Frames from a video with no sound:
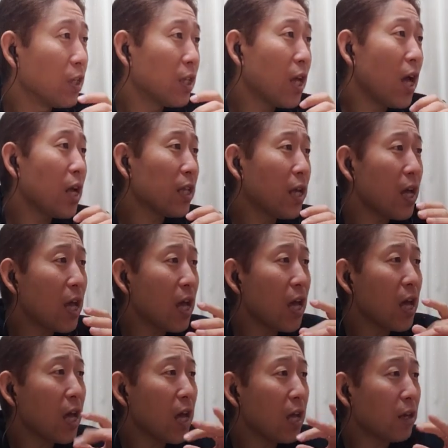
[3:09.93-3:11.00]
まだ
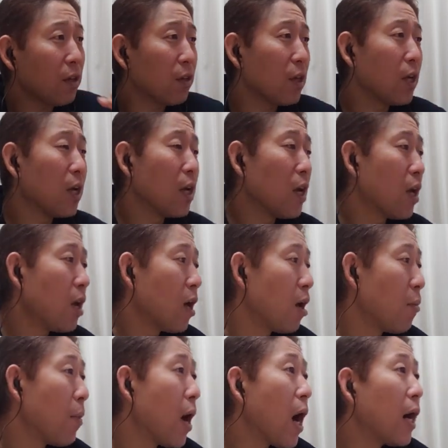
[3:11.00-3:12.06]
消
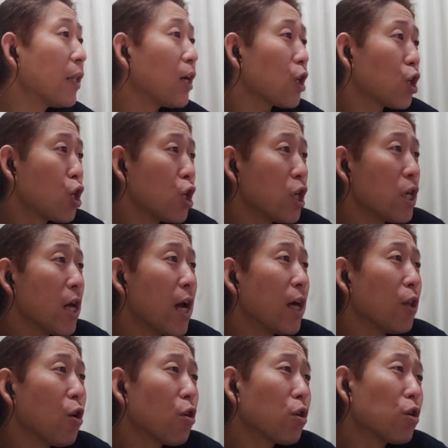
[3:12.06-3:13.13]

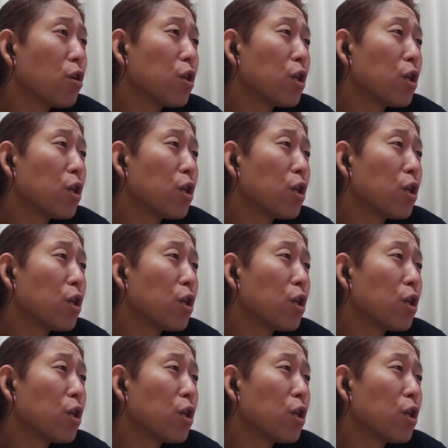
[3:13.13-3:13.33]
えール